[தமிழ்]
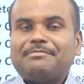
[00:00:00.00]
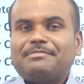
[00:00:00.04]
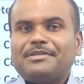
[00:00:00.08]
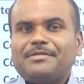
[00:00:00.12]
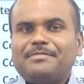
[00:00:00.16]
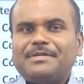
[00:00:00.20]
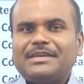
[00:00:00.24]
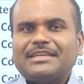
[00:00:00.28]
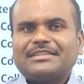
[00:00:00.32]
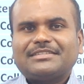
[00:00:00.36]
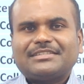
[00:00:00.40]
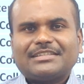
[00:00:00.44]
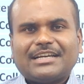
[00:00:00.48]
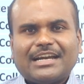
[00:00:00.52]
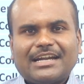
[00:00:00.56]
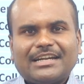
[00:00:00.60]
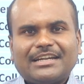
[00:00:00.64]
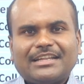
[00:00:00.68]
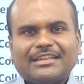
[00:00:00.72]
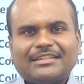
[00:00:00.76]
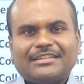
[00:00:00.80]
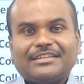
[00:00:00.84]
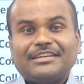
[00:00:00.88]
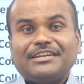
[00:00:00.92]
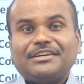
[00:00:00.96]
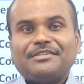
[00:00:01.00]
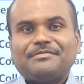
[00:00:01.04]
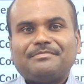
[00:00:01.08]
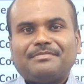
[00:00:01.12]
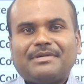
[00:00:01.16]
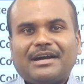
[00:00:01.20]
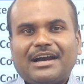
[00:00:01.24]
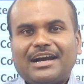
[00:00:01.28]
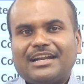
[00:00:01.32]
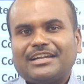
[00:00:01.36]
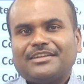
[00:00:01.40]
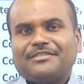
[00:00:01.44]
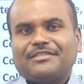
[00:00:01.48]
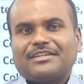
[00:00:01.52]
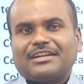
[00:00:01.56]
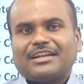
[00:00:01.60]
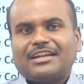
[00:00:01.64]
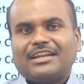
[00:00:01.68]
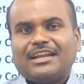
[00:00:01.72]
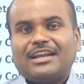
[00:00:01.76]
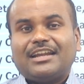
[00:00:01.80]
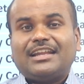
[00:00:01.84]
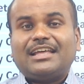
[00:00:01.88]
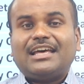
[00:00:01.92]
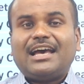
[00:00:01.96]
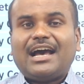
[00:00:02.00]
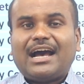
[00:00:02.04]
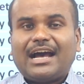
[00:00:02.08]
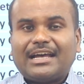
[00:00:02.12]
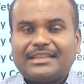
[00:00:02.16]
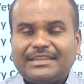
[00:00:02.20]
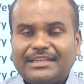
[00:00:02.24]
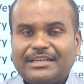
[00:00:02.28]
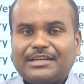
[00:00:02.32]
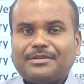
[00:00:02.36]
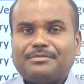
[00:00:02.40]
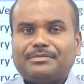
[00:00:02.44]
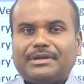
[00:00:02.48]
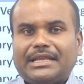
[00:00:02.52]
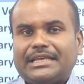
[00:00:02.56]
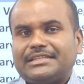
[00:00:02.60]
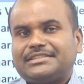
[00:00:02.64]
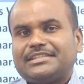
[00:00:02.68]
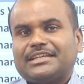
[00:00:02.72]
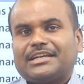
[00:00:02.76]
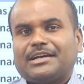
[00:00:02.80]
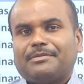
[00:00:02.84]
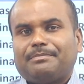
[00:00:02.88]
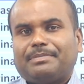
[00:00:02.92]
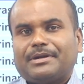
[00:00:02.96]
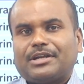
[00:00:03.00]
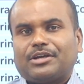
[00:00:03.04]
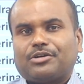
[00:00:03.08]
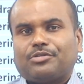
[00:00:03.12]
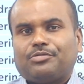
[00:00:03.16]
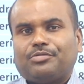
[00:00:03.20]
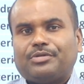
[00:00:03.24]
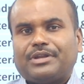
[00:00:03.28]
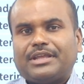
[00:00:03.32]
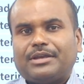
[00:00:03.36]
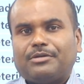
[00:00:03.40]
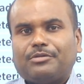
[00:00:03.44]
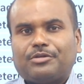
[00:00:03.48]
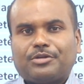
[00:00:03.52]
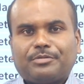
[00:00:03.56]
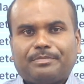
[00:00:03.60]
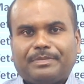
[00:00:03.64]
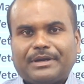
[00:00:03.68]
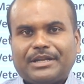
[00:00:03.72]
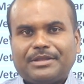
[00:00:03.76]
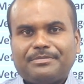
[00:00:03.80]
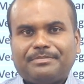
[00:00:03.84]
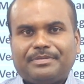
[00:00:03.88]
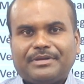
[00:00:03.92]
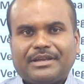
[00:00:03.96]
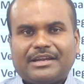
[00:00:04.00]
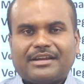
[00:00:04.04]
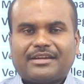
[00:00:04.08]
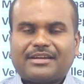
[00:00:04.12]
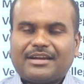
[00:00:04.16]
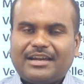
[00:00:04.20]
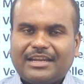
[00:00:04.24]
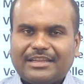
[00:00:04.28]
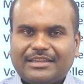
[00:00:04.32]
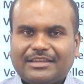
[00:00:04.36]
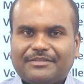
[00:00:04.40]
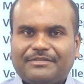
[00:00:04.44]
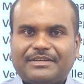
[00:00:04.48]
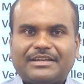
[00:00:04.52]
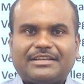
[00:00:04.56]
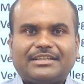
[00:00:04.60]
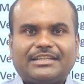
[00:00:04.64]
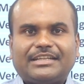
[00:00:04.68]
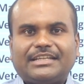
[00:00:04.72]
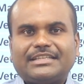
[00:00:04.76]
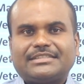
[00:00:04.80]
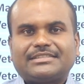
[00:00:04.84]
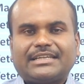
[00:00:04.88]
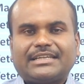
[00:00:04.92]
எம்பிபிஎஸ்க்கு அடுத்து மாணவர்களால் அதிகம் நேசிக்கப்படக்கூடிய ஒரு படிப்பு என்றால் இந்த வெட்டினரி